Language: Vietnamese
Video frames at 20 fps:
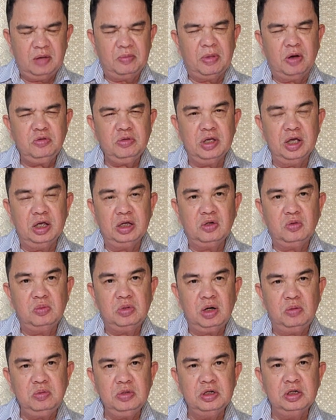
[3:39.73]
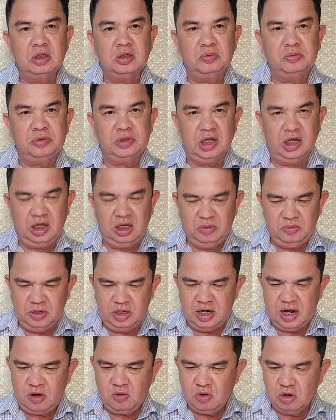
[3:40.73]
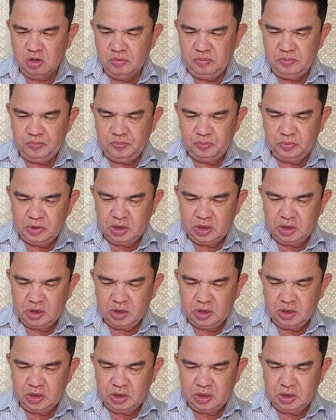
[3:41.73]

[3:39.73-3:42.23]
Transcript: làm bảo vệ cũng không được vì hay bị đau ốm